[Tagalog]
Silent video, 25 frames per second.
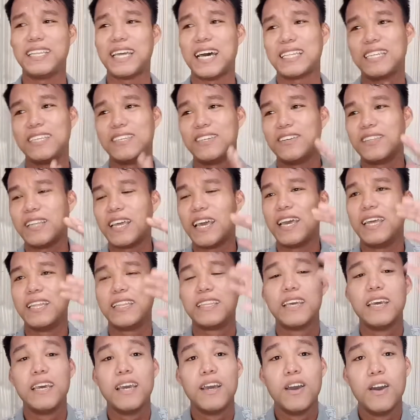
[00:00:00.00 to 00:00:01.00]
natin yan and
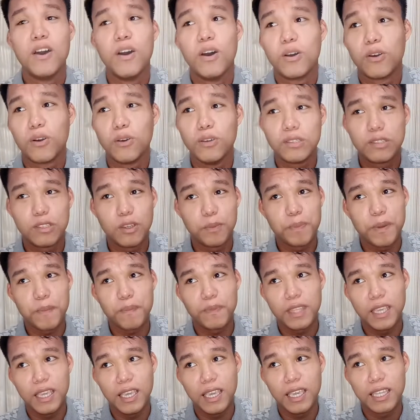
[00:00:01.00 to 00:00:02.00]
road to
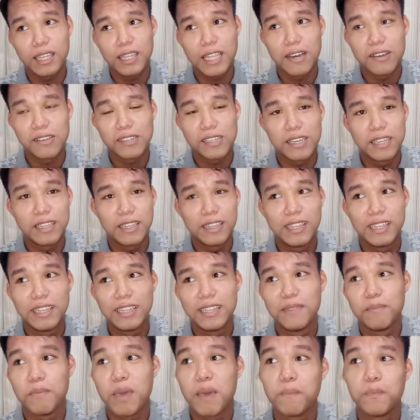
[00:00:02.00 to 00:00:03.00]

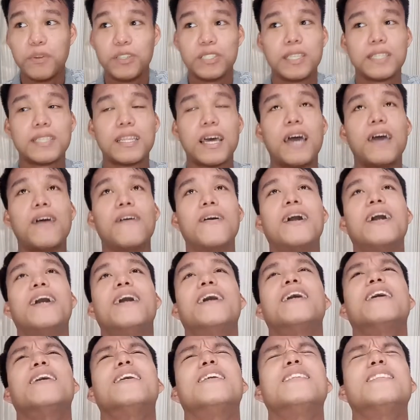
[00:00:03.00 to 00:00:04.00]
50,000 members na tayo
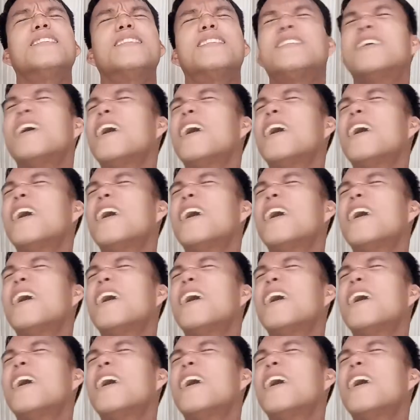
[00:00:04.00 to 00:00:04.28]
and